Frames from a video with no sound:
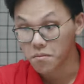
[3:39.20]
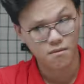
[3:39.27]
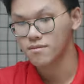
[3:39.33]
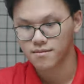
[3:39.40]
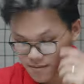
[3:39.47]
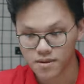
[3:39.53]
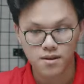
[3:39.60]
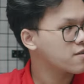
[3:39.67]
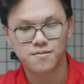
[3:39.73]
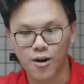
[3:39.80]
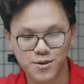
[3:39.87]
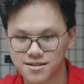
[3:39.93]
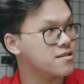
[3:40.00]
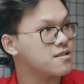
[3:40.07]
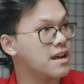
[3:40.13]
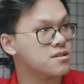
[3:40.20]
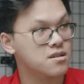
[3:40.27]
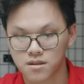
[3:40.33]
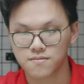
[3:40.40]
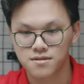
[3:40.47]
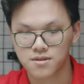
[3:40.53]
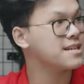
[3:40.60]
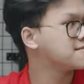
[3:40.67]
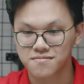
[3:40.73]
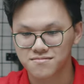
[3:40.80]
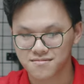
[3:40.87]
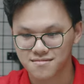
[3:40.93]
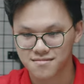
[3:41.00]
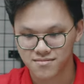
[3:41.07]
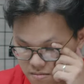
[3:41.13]
thì sẽ viết được khoảng tầm 3 tới
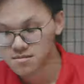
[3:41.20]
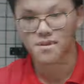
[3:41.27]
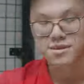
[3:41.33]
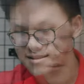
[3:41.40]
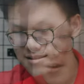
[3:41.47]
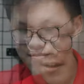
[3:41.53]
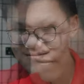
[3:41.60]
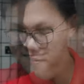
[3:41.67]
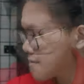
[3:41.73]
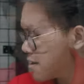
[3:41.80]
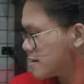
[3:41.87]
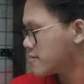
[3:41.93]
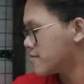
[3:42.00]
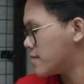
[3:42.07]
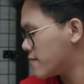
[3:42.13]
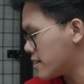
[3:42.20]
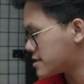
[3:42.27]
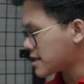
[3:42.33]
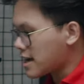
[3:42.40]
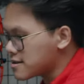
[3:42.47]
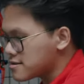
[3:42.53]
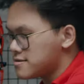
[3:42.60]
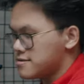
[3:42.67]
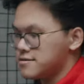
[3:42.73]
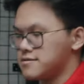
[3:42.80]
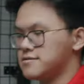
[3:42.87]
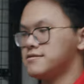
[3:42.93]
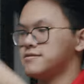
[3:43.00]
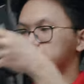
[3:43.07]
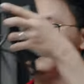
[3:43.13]
4 tiếng là pin sẽ tắt à, rơi khoảng